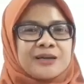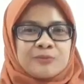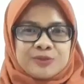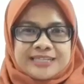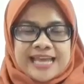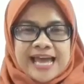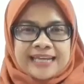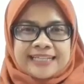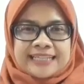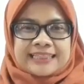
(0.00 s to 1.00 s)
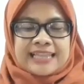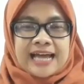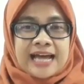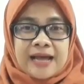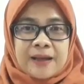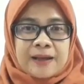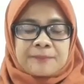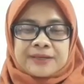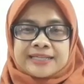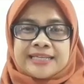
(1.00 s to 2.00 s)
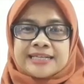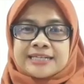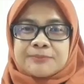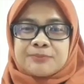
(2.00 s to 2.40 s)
Kemudian kita pergi ke